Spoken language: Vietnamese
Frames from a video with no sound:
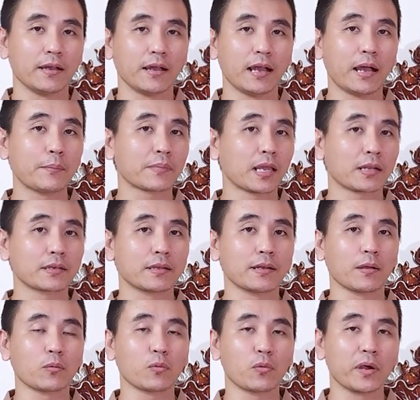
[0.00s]
âm thanh khởi
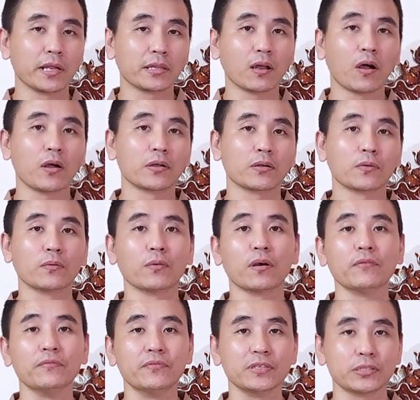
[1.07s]
động quyền thoại
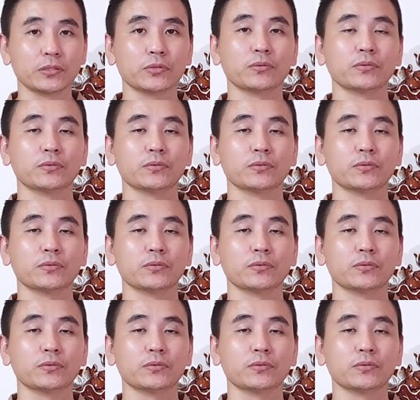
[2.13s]
của Vitu